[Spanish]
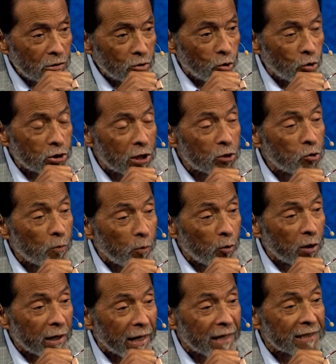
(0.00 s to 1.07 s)
tú se
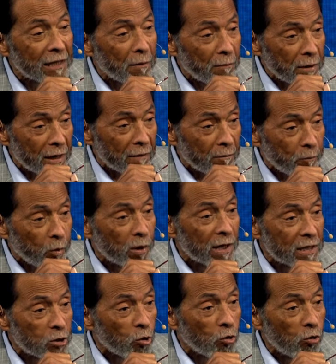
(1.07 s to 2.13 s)
supone que también
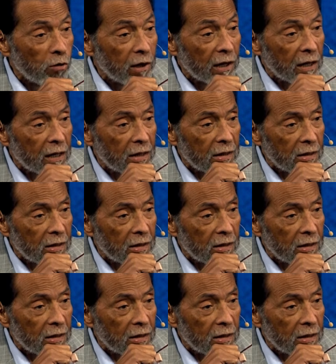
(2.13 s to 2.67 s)
puedas ruir.